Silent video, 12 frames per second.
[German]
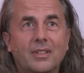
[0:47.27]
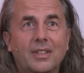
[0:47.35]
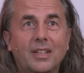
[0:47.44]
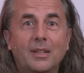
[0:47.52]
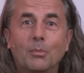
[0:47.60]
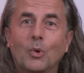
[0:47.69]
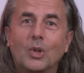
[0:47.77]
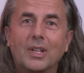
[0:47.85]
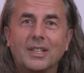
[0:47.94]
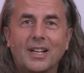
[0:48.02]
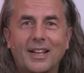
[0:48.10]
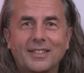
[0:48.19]
dir die
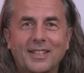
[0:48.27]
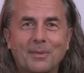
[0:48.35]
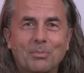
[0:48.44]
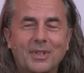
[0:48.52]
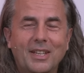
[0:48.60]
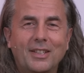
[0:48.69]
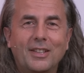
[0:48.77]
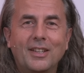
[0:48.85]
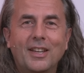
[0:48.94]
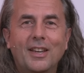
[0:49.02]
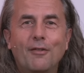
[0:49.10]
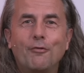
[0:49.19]
Möglichkeit gibt, dich
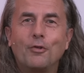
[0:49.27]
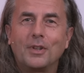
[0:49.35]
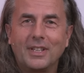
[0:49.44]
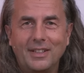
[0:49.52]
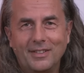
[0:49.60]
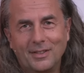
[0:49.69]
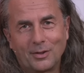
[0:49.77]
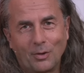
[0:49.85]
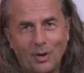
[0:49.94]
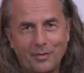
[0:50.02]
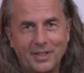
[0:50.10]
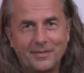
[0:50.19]
für Krisen zu
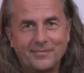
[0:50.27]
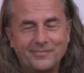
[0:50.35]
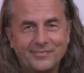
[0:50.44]
öffnen.